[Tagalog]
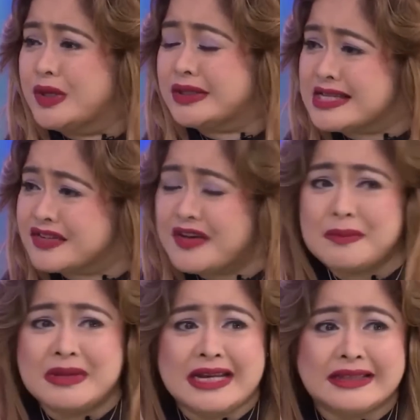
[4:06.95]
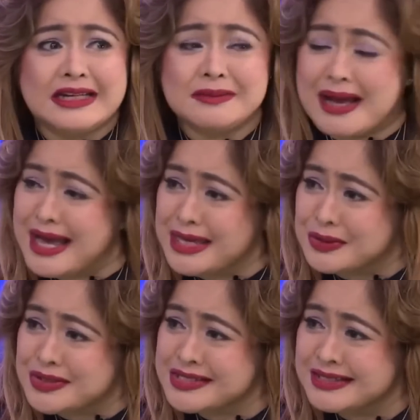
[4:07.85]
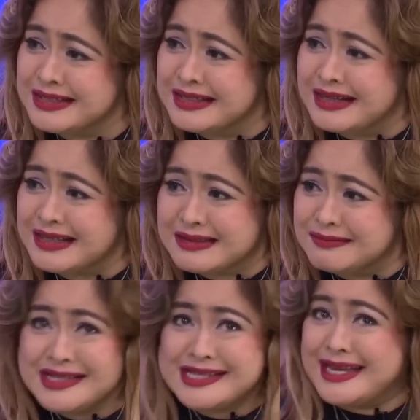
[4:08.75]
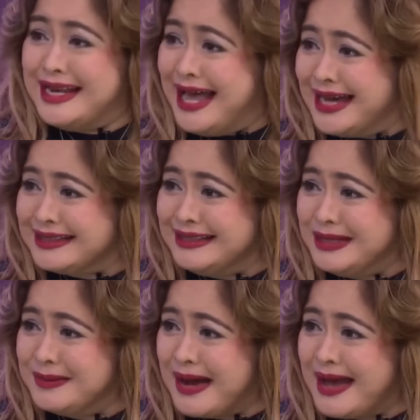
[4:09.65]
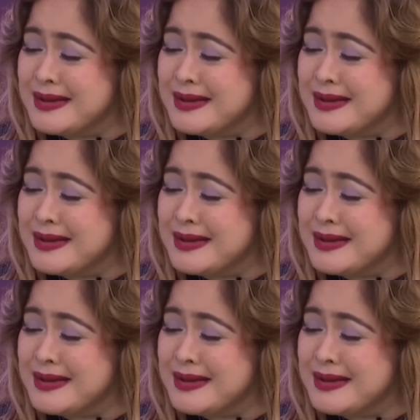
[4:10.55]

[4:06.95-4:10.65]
tayo sa family natin ng maayos. At masaya lahat, hindi Ito ba? bang